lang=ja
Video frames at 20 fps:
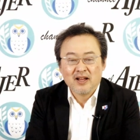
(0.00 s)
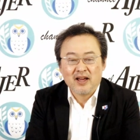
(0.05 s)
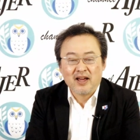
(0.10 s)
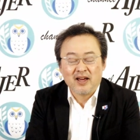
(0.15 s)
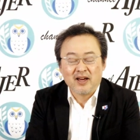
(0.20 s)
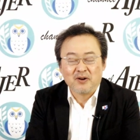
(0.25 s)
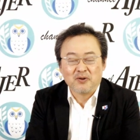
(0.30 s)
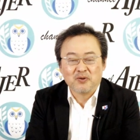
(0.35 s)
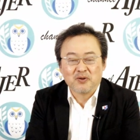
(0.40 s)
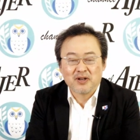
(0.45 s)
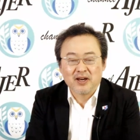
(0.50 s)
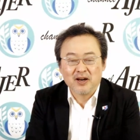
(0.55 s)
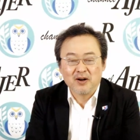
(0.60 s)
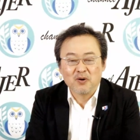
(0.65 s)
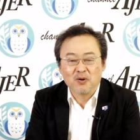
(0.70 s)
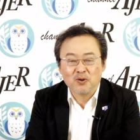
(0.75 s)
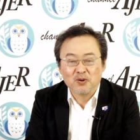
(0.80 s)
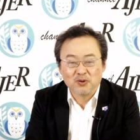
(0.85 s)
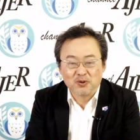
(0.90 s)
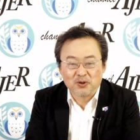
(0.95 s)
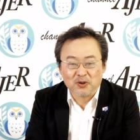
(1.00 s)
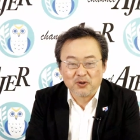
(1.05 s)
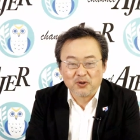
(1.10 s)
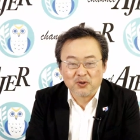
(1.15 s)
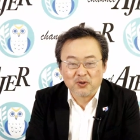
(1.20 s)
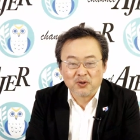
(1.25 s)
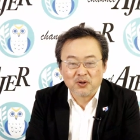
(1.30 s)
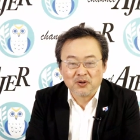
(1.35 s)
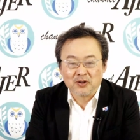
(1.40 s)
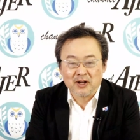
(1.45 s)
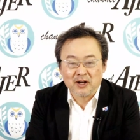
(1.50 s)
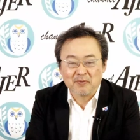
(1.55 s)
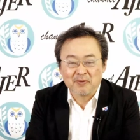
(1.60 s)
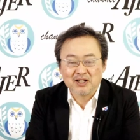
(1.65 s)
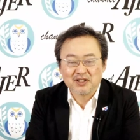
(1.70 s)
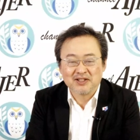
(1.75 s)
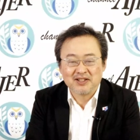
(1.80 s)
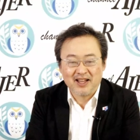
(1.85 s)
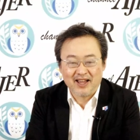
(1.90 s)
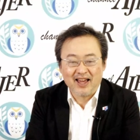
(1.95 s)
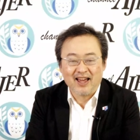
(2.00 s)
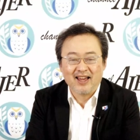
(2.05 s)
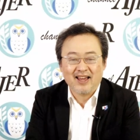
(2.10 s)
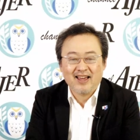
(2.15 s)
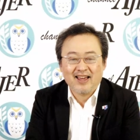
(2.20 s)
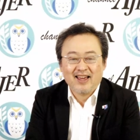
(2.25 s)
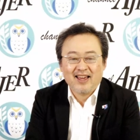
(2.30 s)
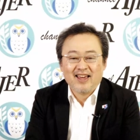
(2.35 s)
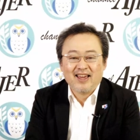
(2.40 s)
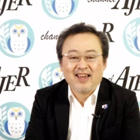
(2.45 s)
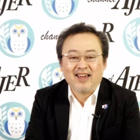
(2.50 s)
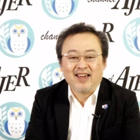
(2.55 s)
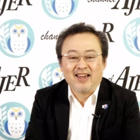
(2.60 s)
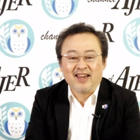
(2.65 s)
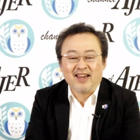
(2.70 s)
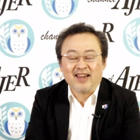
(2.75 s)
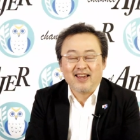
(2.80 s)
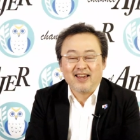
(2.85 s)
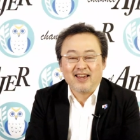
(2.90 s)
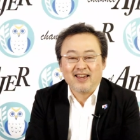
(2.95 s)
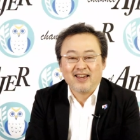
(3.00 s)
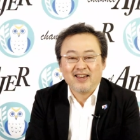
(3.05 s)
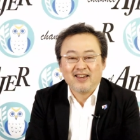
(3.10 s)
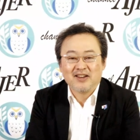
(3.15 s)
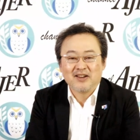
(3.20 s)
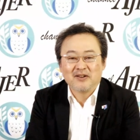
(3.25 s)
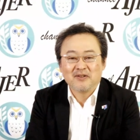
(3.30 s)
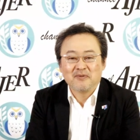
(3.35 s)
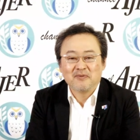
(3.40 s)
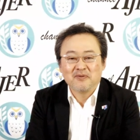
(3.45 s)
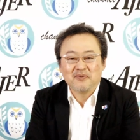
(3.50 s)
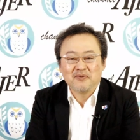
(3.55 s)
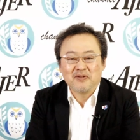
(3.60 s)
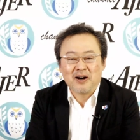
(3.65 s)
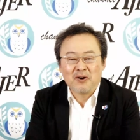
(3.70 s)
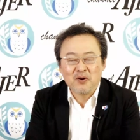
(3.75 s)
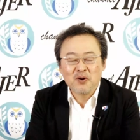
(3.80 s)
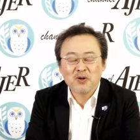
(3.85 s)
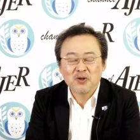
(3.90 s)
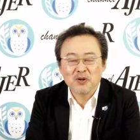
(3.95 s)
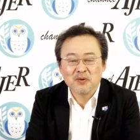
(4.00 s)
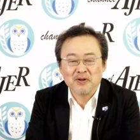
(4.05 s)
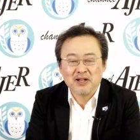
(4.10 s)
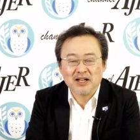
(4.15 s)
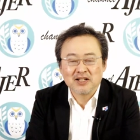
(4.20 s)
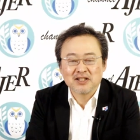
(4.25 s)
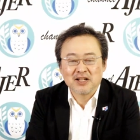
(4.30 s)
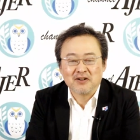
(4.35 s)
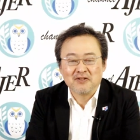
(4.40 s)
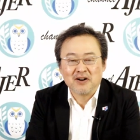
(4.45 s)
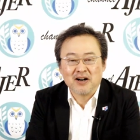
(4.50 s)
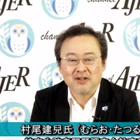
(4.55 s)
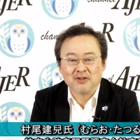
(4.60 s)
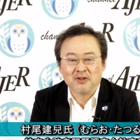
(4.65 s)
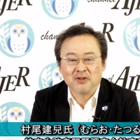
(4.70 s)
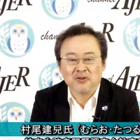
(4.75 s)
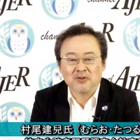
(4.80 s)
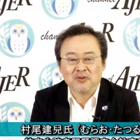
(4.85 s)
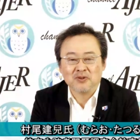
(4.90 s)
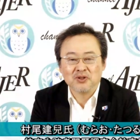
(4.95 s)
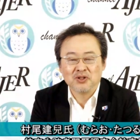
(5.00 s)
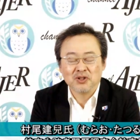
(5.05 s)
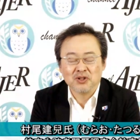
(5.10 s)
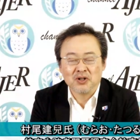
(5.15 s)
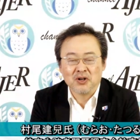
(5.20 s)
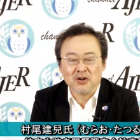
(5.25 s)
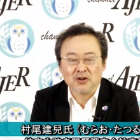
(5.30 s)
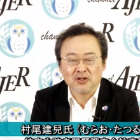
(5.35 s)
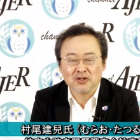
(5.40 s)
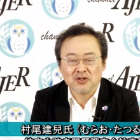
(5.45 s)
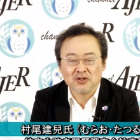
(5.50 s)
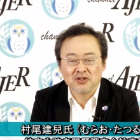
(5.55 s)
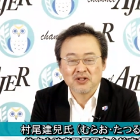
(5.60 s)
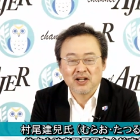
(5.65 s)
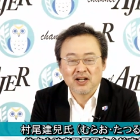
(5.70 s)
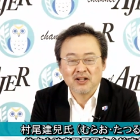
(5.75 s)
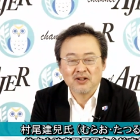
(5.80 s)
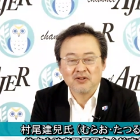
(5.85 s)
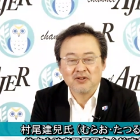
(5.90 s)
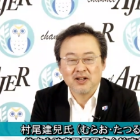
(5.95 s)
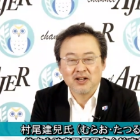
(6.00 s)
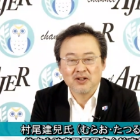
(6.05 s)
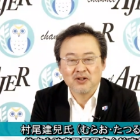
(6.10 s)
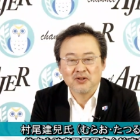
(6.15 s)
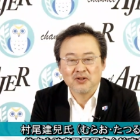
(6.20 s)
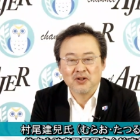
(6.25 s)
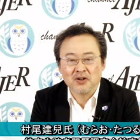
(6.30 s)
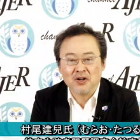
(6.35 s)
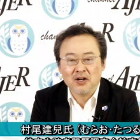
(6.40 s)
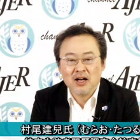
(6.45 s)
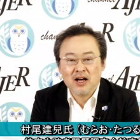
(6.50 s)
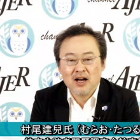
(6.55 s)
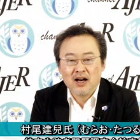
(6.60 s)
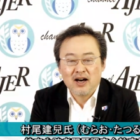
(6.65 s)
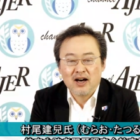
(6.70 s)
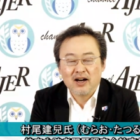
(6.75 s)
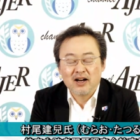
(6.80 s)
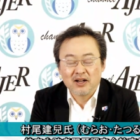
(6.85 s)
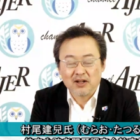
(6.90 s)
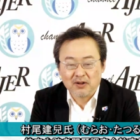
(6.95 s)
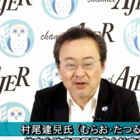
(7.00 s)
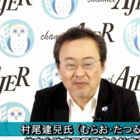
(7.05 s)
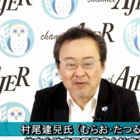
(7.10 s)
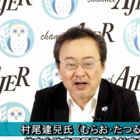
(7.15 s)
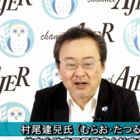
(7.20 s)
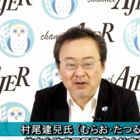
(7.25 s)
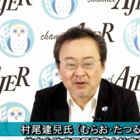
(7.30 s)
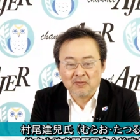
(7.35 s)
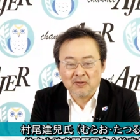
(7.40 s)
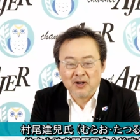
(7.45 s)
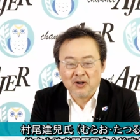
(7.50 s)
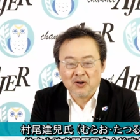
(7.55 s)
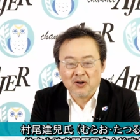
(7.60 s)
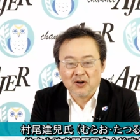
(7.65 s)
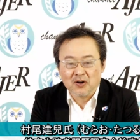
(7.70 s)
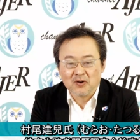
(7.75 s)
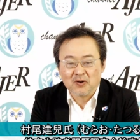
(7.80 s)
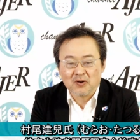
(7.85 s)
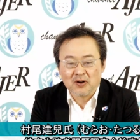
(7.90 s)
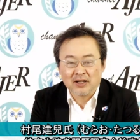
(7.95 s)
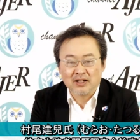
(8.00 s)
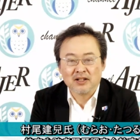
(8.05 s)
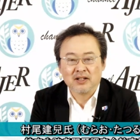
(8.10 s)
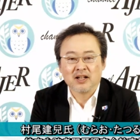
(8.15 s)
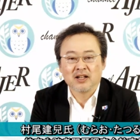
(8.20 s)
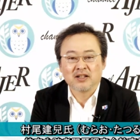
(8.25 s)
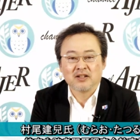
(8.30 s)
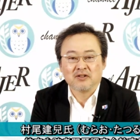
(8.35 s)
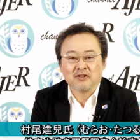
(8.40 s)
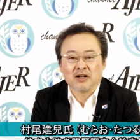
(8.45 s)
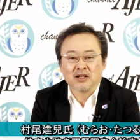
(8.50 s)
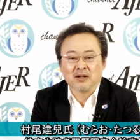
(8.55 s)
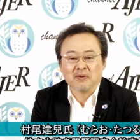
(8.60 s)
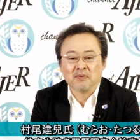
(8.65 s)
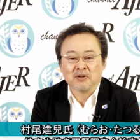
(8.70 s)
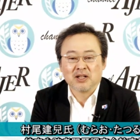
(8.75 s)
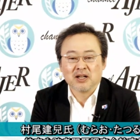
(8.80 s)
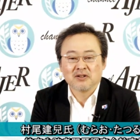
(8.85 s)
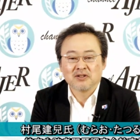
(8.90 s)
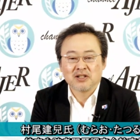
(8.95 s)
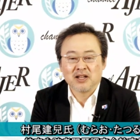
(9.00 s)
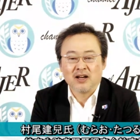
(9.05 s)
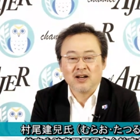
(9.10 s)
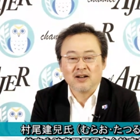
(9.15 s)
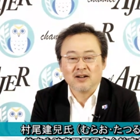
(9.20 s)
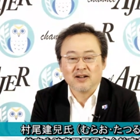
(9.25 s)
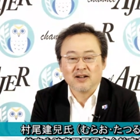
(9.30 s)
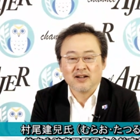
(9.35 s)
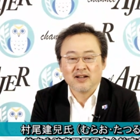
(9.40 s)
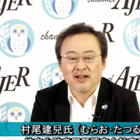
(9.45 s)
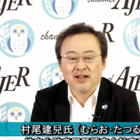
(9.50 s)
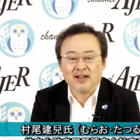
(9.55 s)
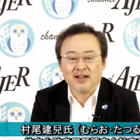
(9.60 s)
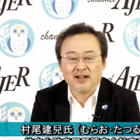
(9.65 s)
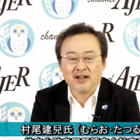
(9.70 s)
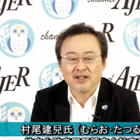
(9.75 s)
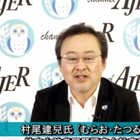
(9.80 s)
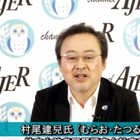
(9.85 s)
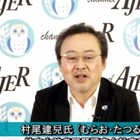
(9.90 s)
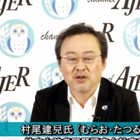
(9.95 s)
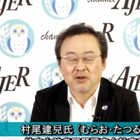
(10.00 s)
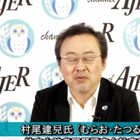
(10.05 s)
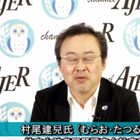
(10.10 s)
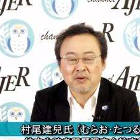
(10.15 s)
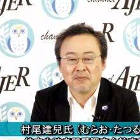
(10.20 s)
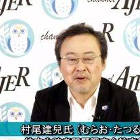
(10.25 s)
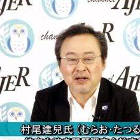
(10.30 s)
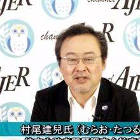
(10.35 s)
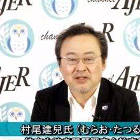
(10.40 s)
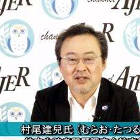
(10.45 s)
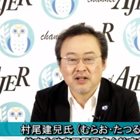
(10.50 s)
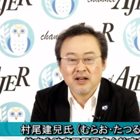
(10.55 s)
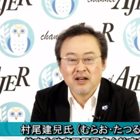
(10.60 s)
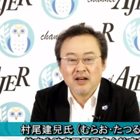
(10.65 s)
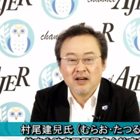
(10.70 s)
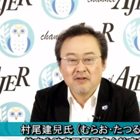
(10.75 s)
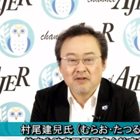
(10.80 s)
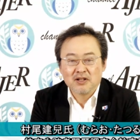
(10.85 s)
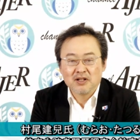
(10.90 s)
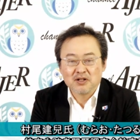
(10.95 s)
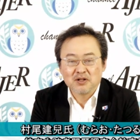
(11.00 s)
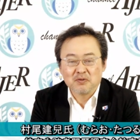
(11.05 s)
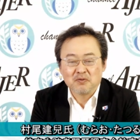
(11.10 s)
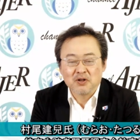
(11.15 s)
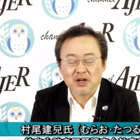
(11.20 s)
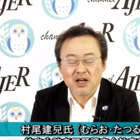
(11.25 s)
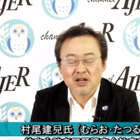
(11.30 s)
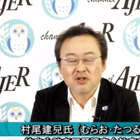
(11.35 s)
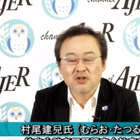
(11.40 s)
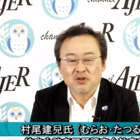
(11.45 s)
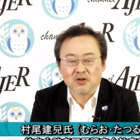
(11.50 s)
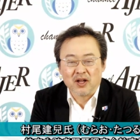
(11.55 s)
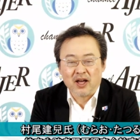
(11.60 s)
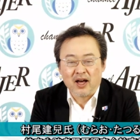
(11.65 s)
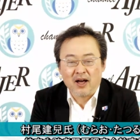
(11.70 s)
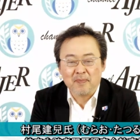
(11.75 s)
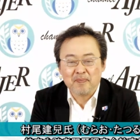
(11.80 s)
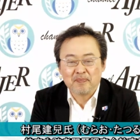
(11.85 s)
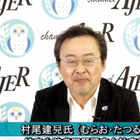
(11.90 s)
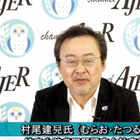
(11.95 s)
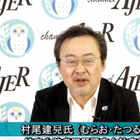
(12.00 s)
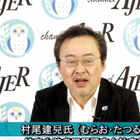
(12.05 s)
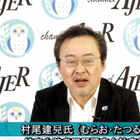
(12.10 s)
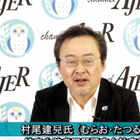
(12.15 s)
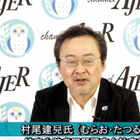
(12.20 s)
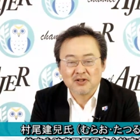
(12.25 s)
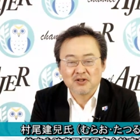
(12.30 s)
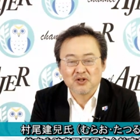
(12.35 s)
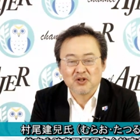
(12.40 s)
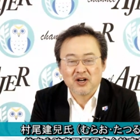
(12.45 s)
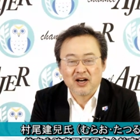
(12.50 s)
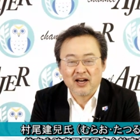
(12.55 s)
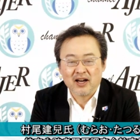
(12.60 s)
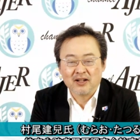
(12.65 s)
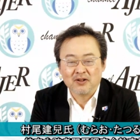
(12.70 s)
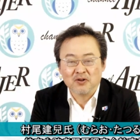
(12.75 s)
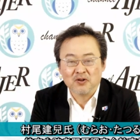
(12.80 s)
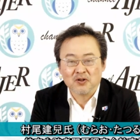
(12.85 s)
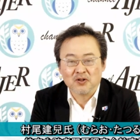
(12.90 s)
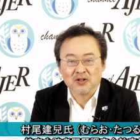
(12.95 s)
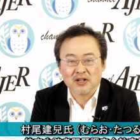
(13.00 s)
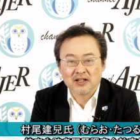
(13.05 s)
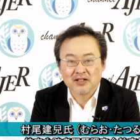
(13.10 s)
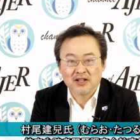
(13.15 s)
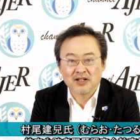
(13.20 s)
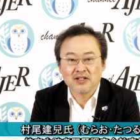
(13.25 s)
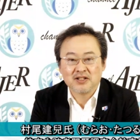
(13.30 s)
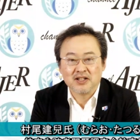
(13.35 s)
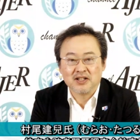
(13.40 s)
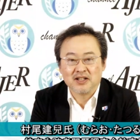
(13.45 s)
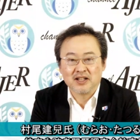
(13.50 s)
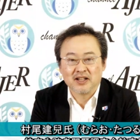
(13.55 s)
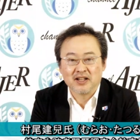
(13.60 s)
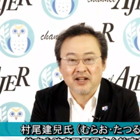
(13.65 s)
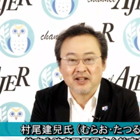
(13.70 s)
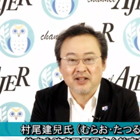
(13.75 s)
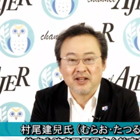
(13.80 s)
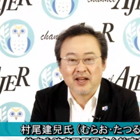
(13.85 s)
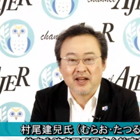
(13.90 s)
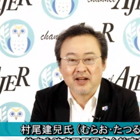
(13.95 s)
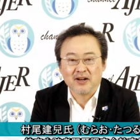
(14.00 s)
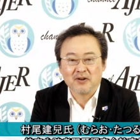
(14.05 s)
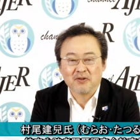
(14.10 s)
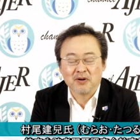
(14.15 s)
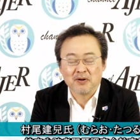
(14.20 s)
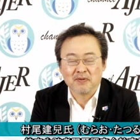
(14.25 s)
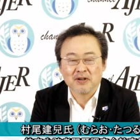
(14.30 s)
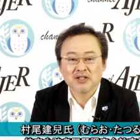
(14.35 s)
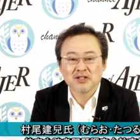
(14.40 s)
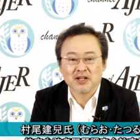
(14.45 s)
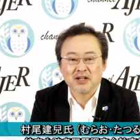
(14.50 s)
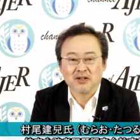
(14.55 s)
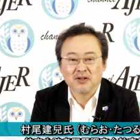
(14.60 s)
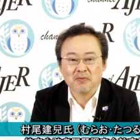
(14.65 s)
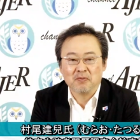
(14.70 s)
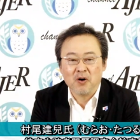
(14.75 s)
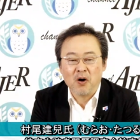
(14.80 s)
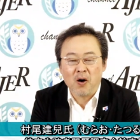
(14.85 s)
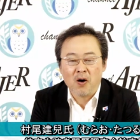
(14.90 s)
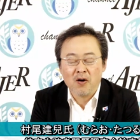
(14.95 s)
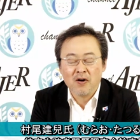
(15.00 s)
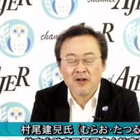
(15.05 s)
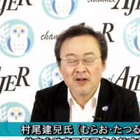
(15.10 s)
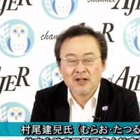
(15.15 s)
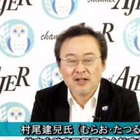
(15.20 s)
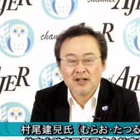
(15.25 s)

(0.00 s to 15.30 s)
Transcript: えー、請け負うということになりまして、えー、まあ、多くの皆さんはあのうちの調査会の代表の荒木の番組をご覧になっている方もたくさんいらっしゃると思います私もゲストで数回あの出させていただいておりますけれども、